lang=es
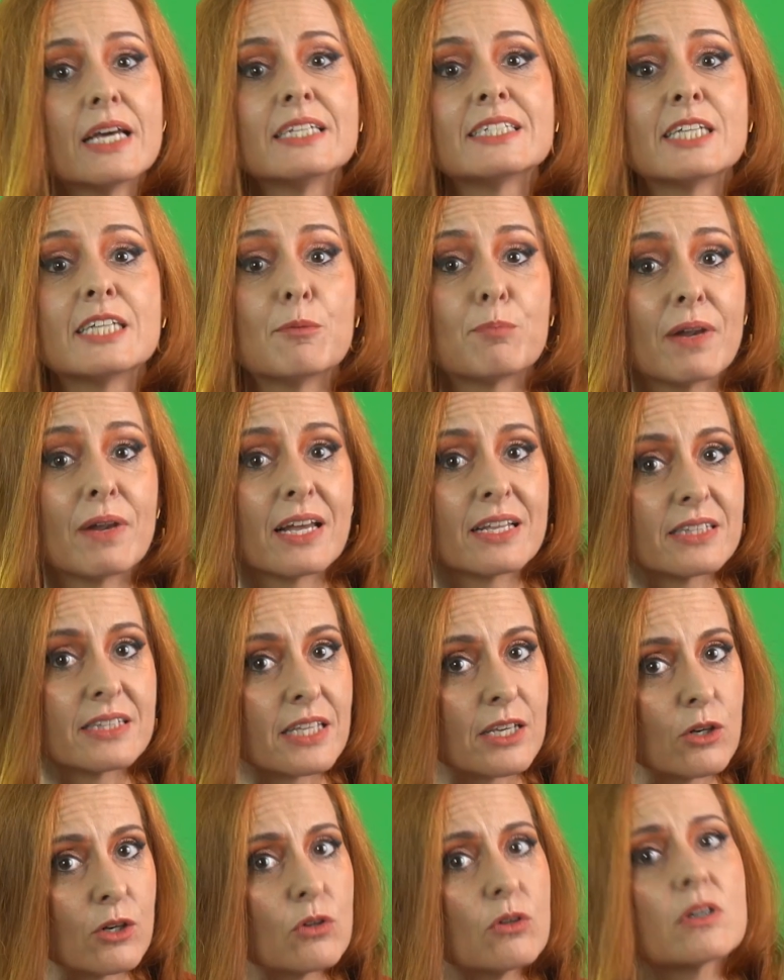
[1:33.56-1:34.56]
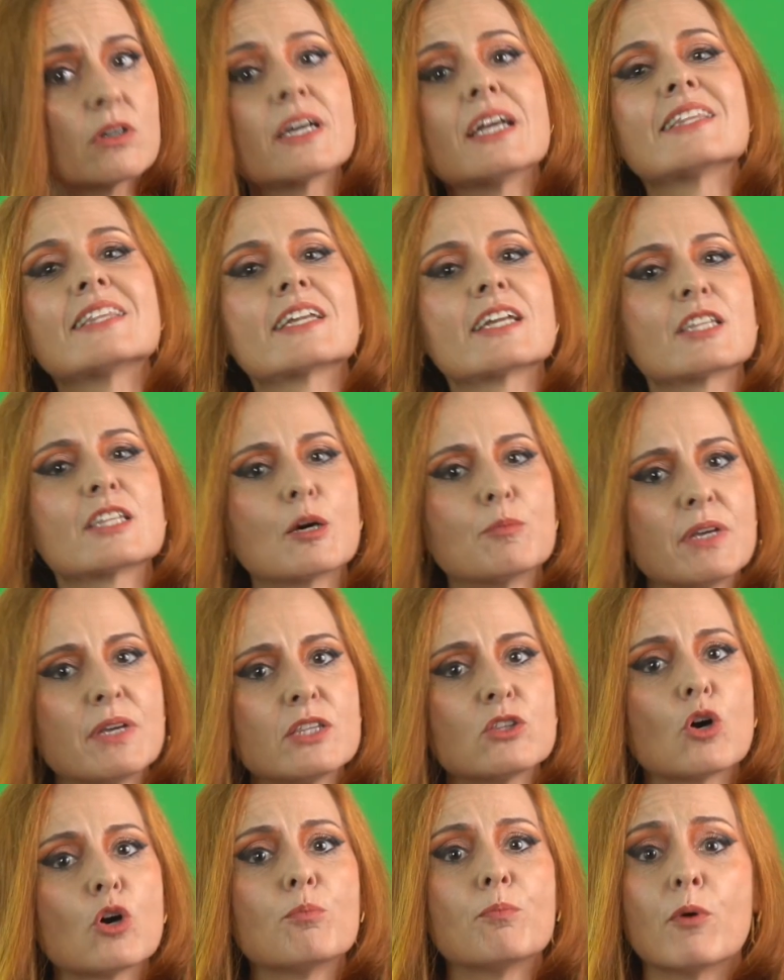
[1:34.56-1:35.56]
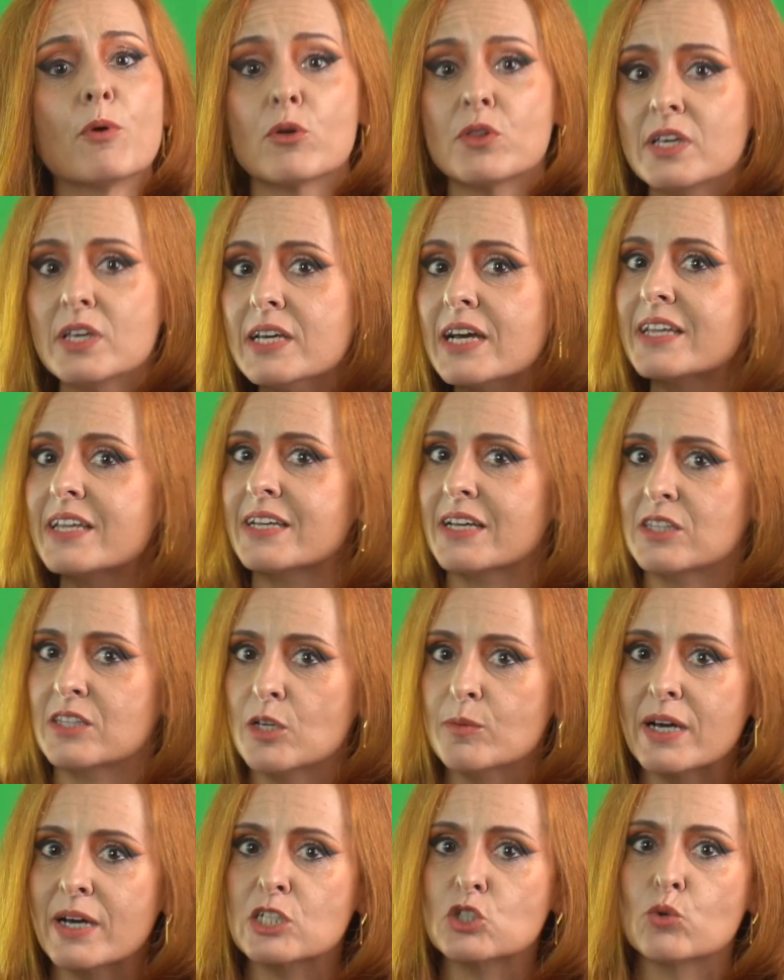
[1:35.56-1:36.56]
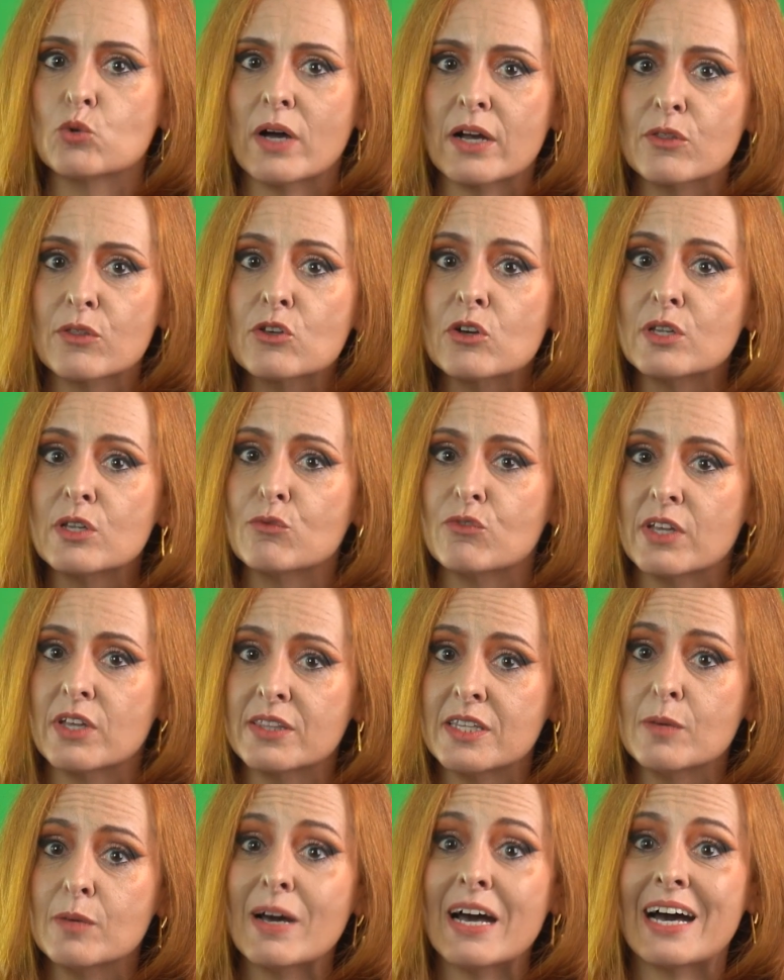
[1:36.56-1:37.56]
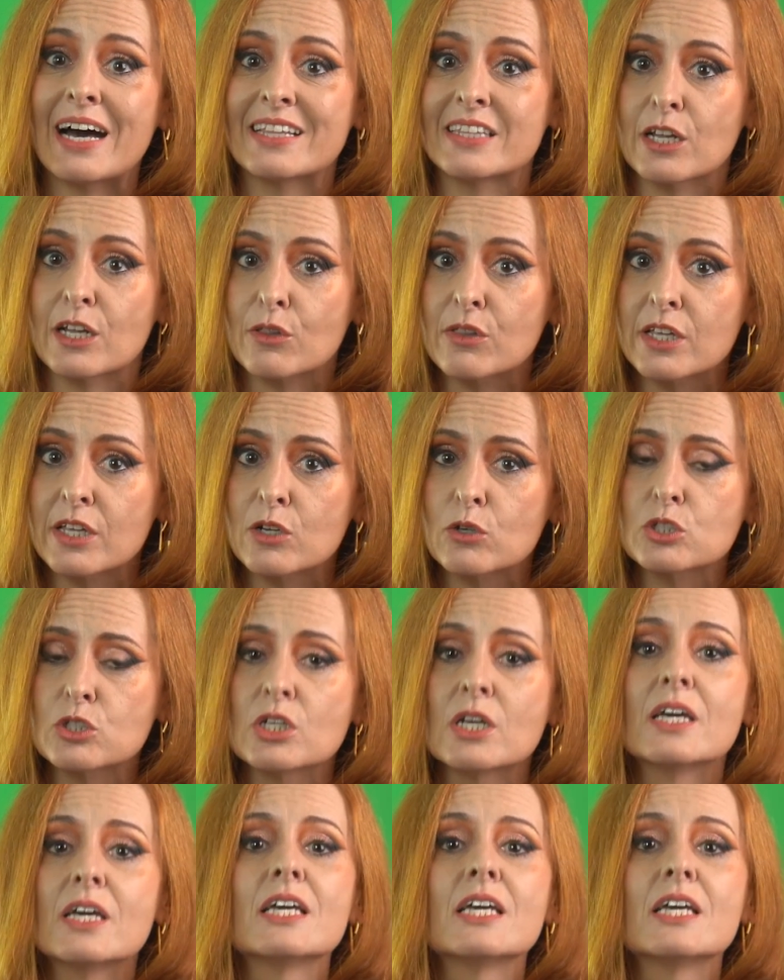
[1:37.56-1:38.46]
se planteó que el tratamiento podía inactivar su acción infectiva a terceros